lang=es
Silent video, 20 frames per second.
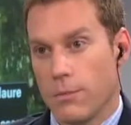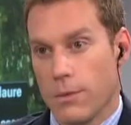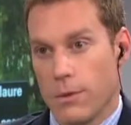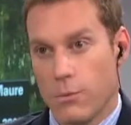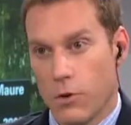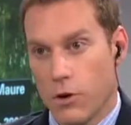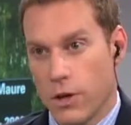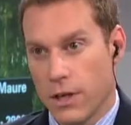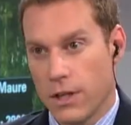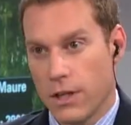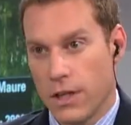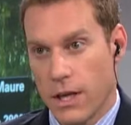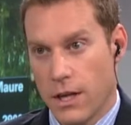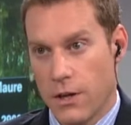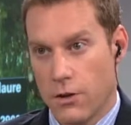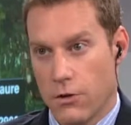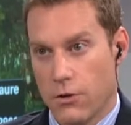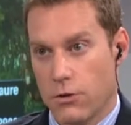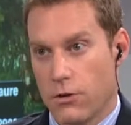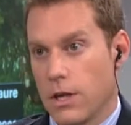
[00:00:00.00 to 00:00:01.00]
con el mismo
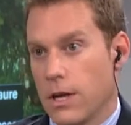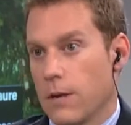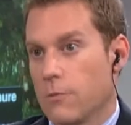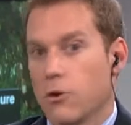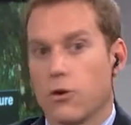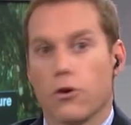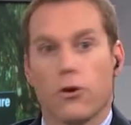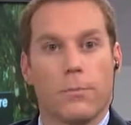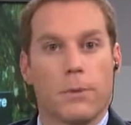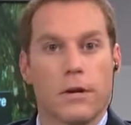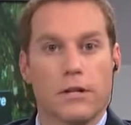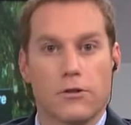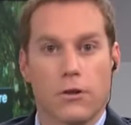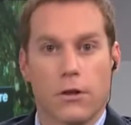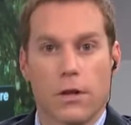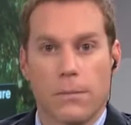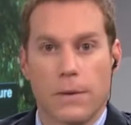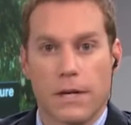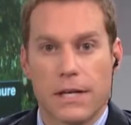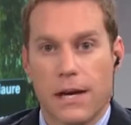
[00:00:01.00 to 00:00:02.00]
criterio, digamos, con los
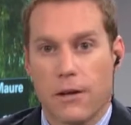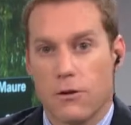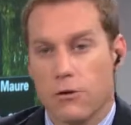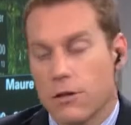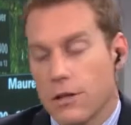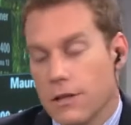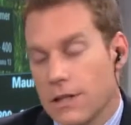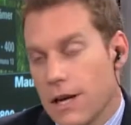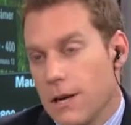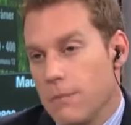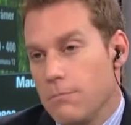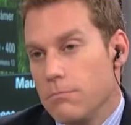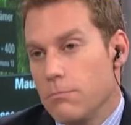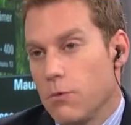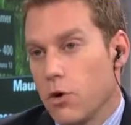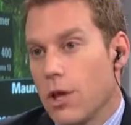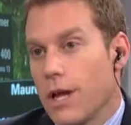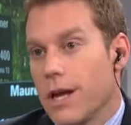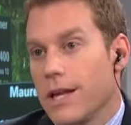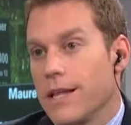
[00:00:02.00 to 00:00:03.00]
precios del mercado central,
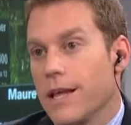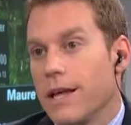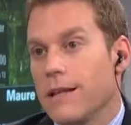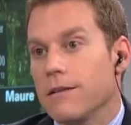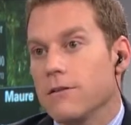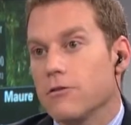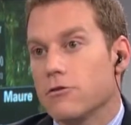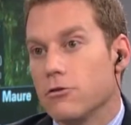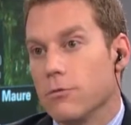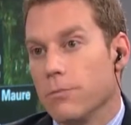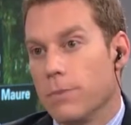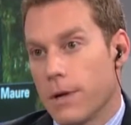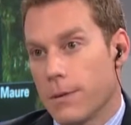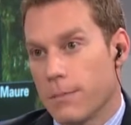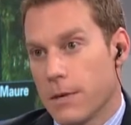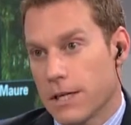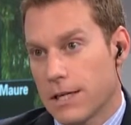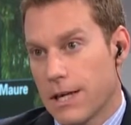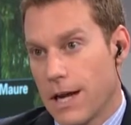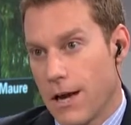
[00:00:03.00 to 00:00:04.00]
modalidad
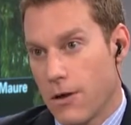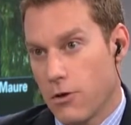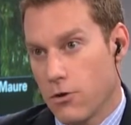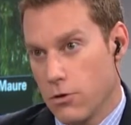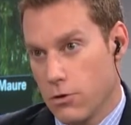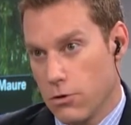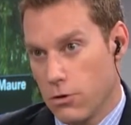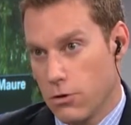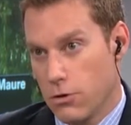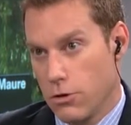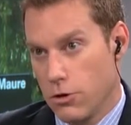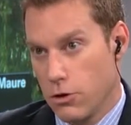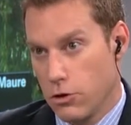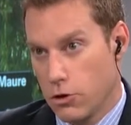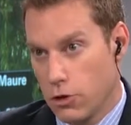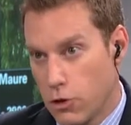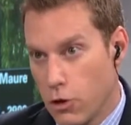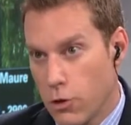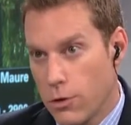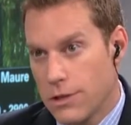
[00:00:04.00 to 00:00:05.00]
supermercado.
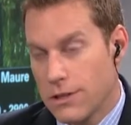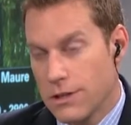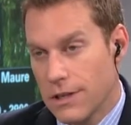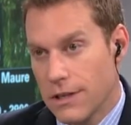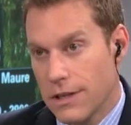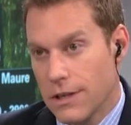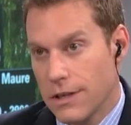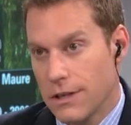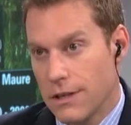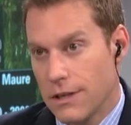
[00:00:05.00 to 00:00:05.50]
Todo ese